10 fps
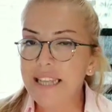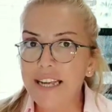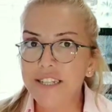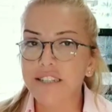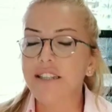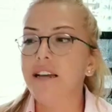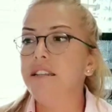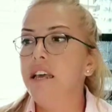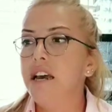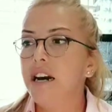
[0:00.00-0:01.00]

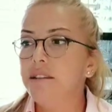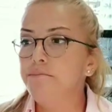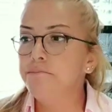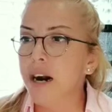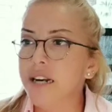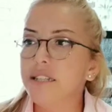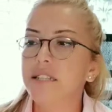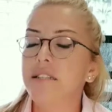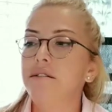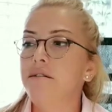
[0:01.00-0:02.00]
Gerçekten hani
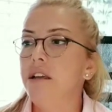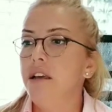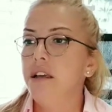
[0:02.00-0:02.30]
Mars'ın